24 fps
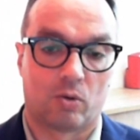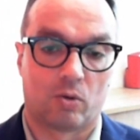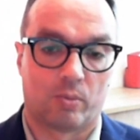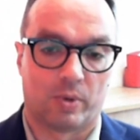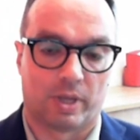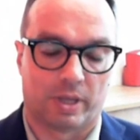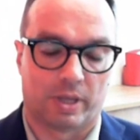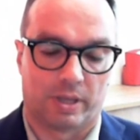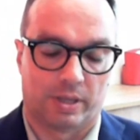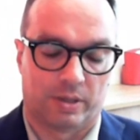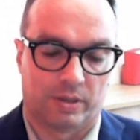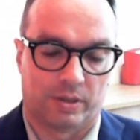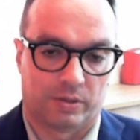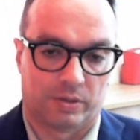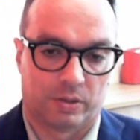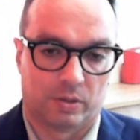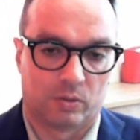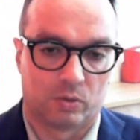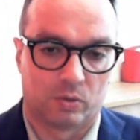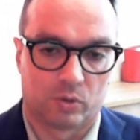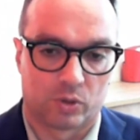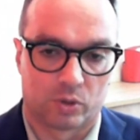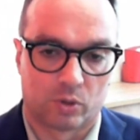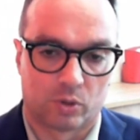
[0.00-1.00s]
come
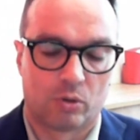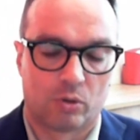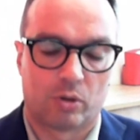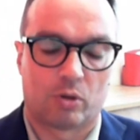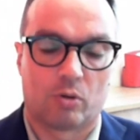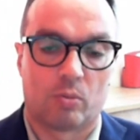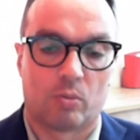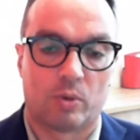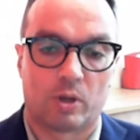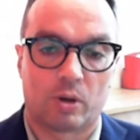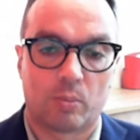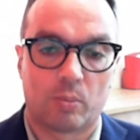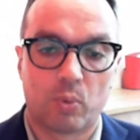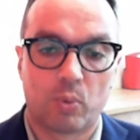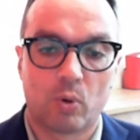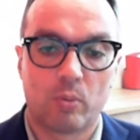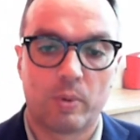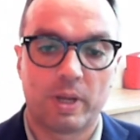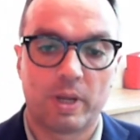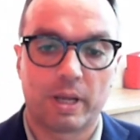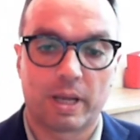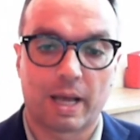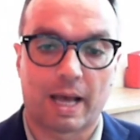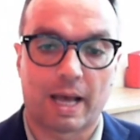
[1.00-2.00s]
istituzione, come
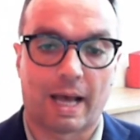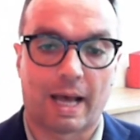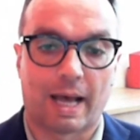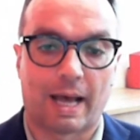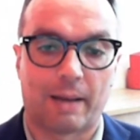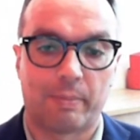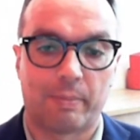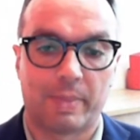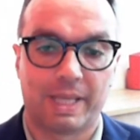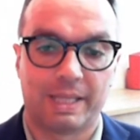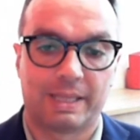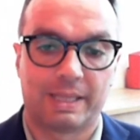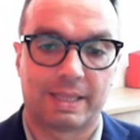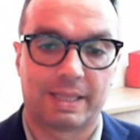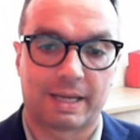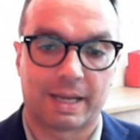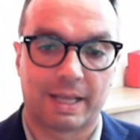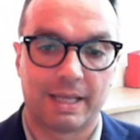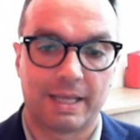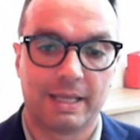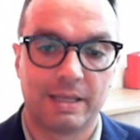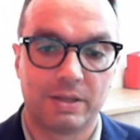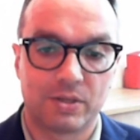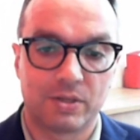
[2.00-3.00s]
Repubblica, a
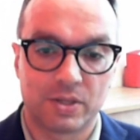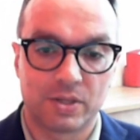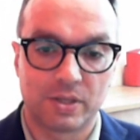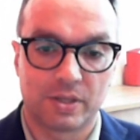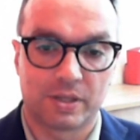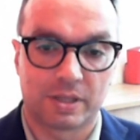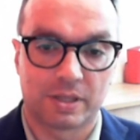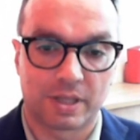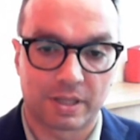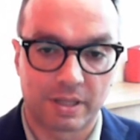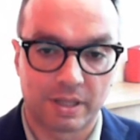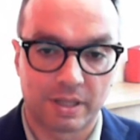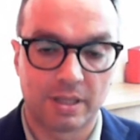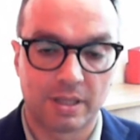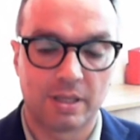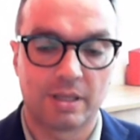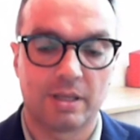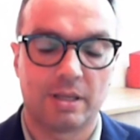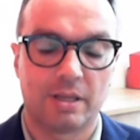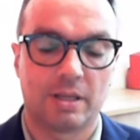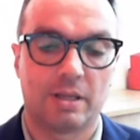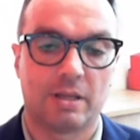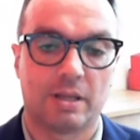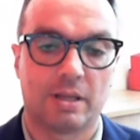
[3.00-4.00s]
mettere i
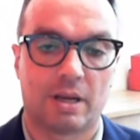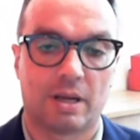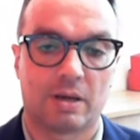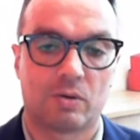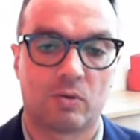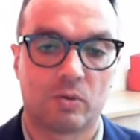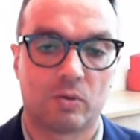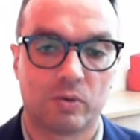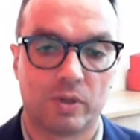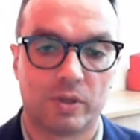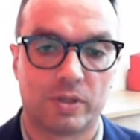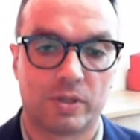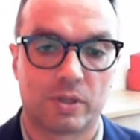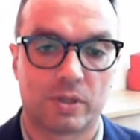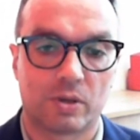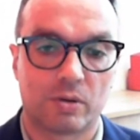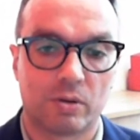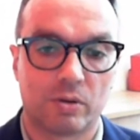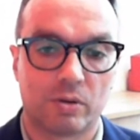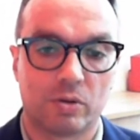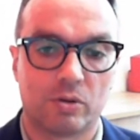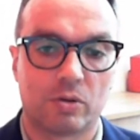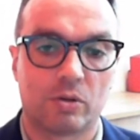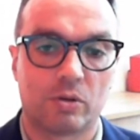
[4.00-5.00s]
cittadini nella
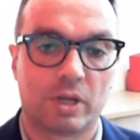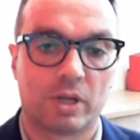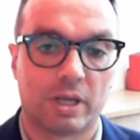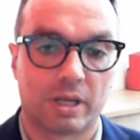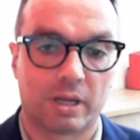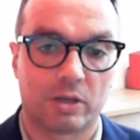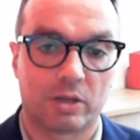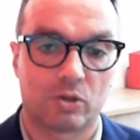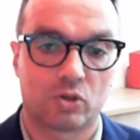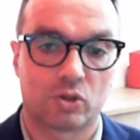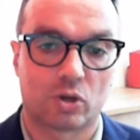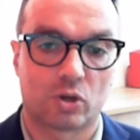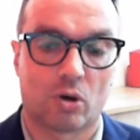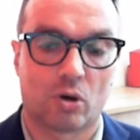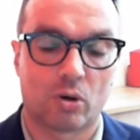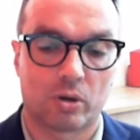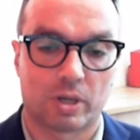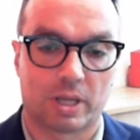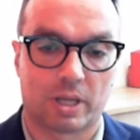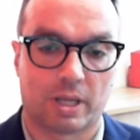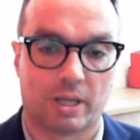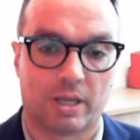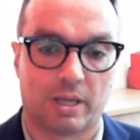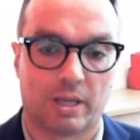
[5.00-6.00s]
condizione di ottenere ciò
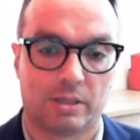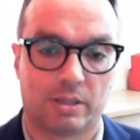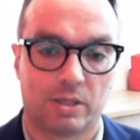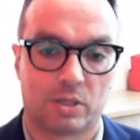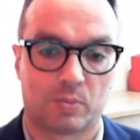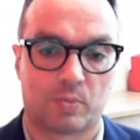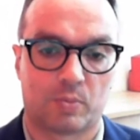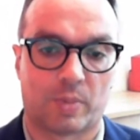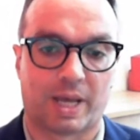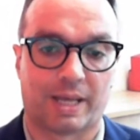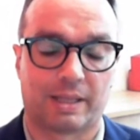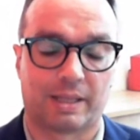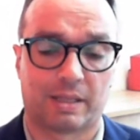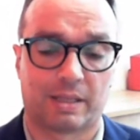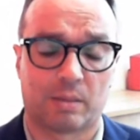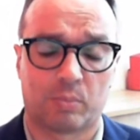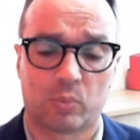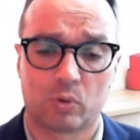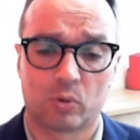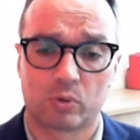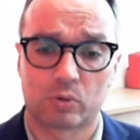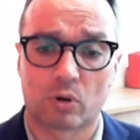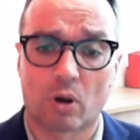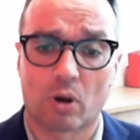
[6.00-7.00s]
che gli spetta.
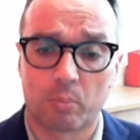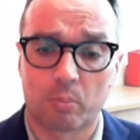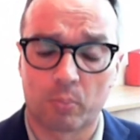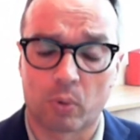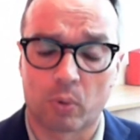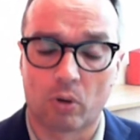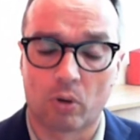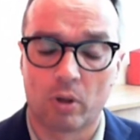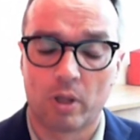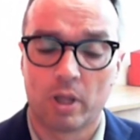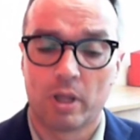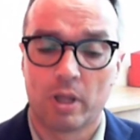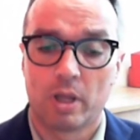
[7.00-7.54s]
Purtroppo